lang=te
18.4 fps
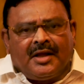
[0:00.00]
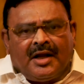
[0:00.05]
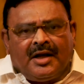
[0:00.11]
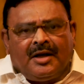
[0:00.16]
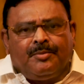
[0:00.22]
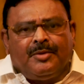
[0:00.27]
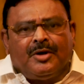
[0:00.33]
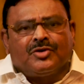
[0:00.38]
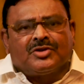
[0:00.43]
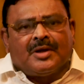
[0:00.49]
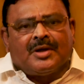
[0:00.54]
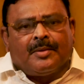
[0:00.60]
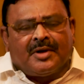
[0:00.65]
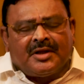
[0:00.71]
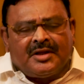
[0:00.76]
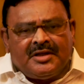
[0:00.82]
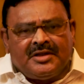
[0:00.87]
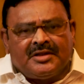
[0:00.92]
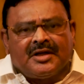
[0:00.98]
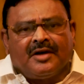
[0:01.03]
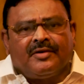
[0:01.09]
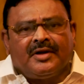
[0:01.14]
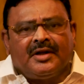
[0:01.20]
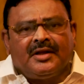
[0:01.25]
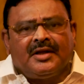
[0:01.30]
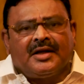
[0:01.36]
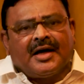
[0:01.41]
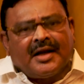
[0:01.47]
దాన్ని మేము
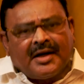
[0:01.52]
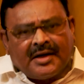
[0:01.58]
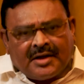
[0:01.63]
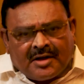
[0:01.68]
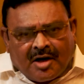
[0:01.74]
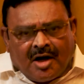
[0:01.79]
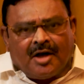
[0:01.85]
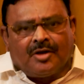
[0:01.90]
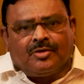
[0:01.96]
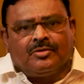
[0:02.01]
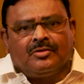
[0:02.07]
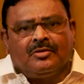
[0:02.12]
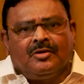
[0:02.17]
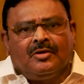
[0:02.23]
సమర్థించామనేది కరెక్ట్ కాదు